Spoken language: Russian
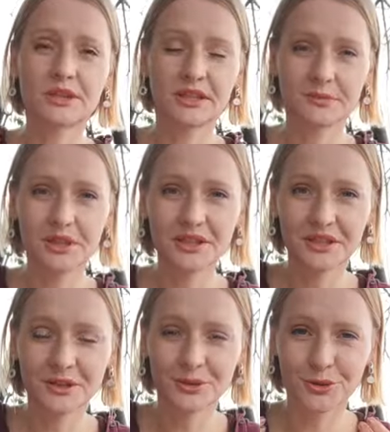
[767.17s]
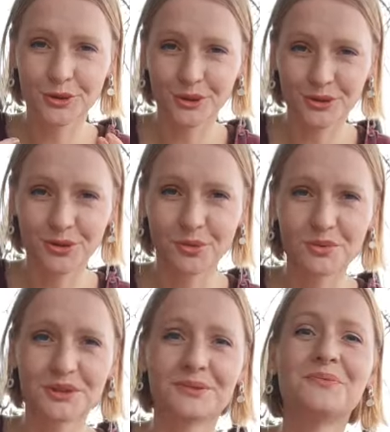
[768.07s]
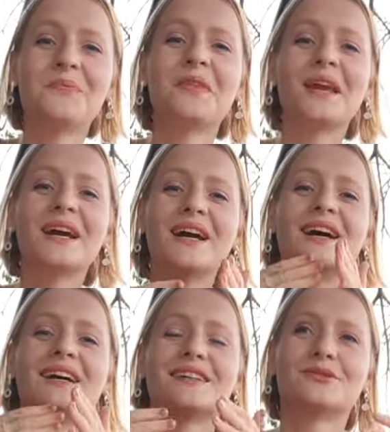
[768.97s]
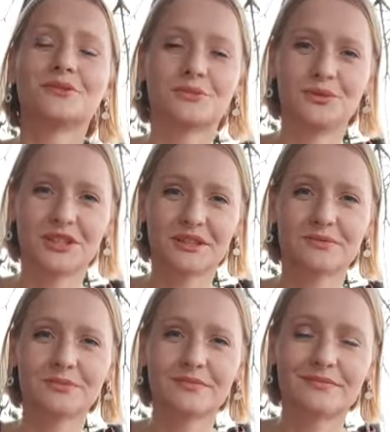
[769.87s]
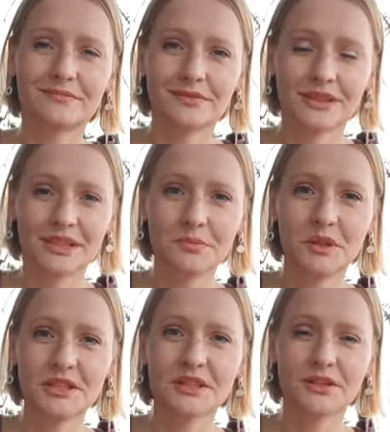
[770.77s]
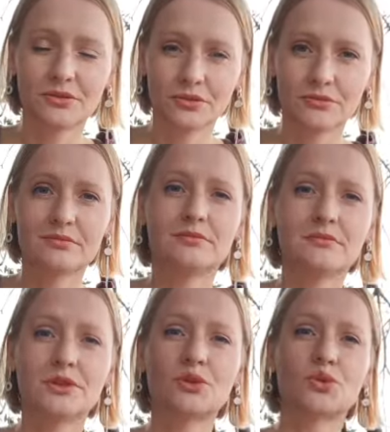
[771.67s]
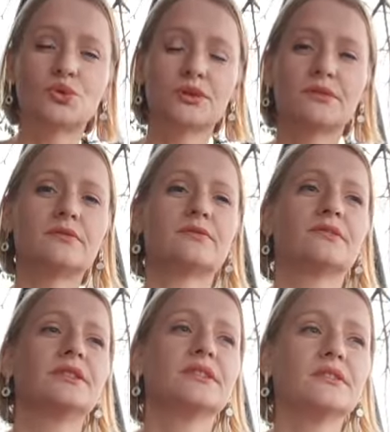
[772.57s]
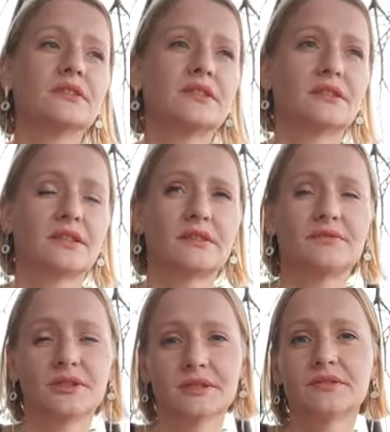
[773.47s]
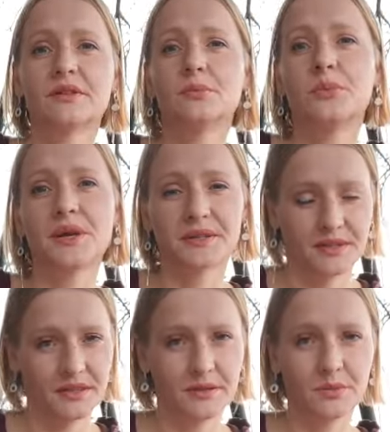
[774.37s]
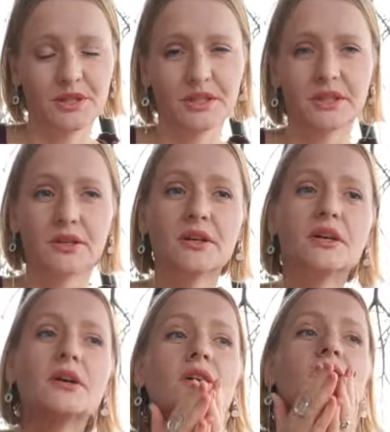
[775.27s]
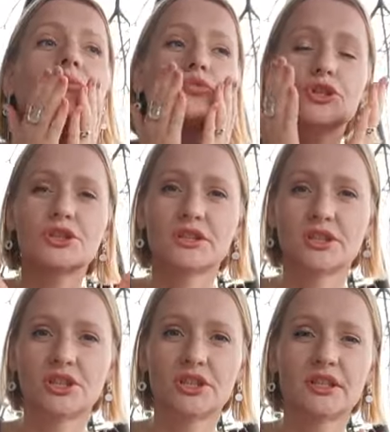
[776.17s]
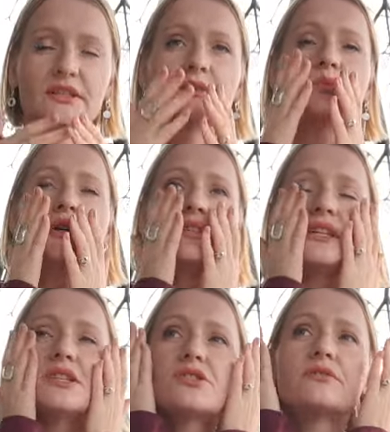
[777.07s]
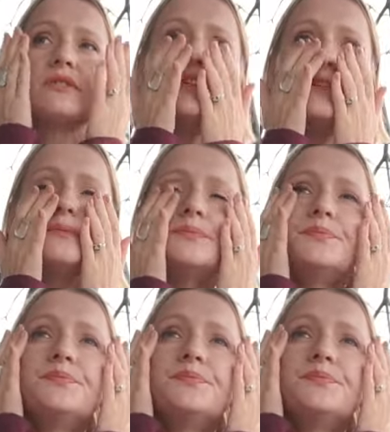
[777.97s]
без косметики лицо должно быть э, у меня с косметикой, но не суть. Вы делаете, соответственно, без косметики. Можно начинать с поглаживаний.